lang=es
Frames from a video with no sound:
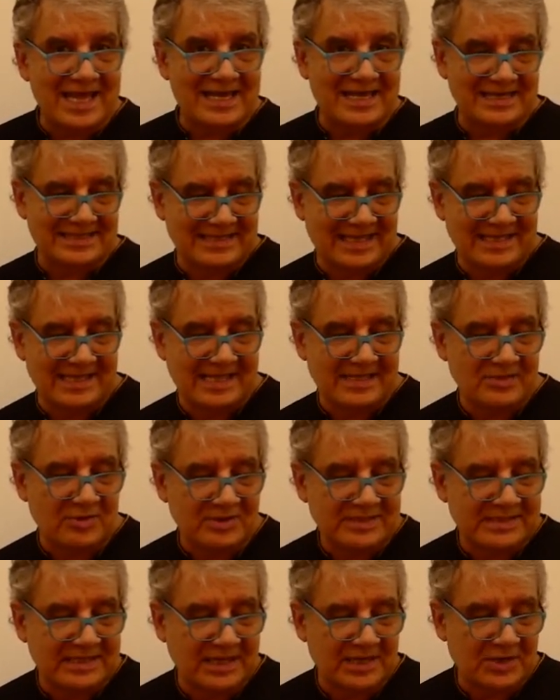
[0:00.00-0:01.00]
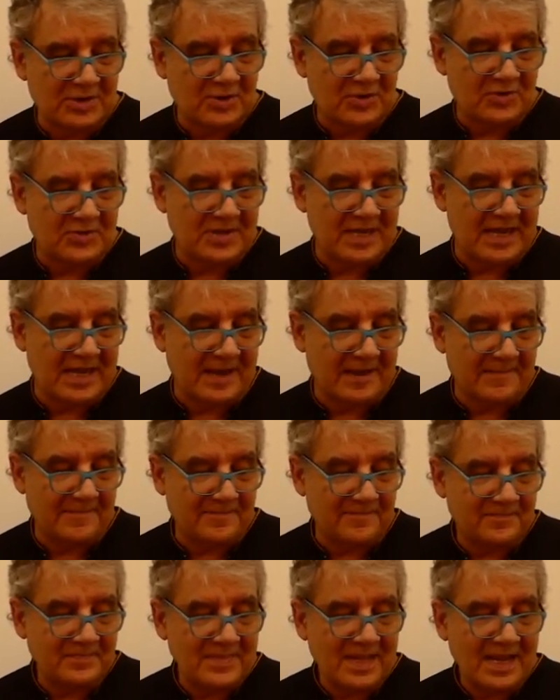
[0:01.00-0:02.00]
x teniendo a 0
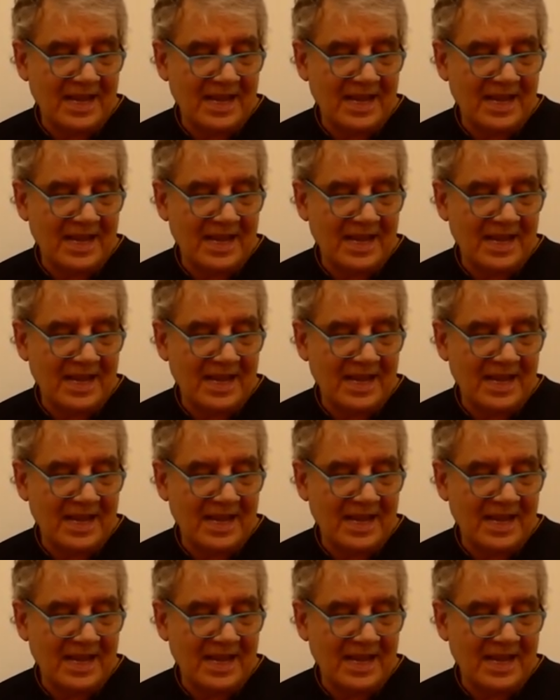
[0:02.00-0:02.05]
de